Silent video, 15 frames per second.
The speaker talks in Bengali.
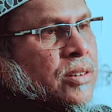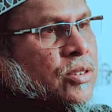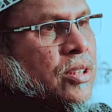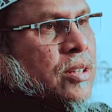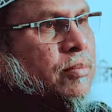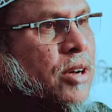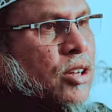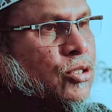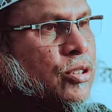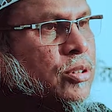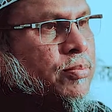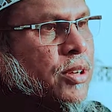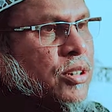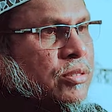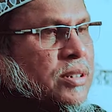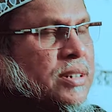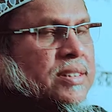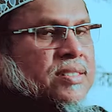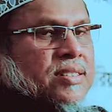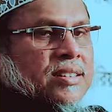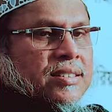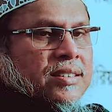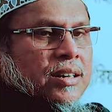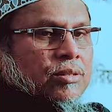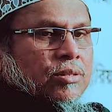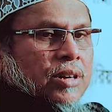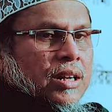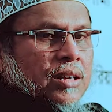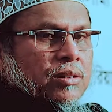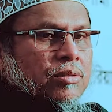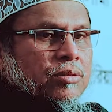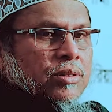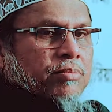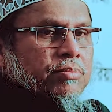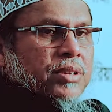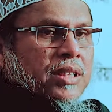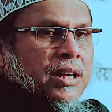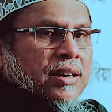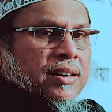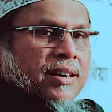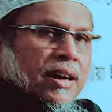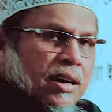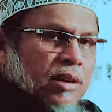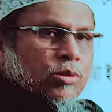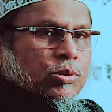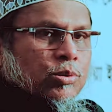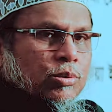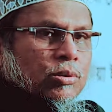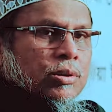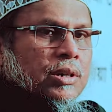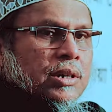যদি মানুষ মানুষকে সেজদা করার কোনো বিধান রাখা হতো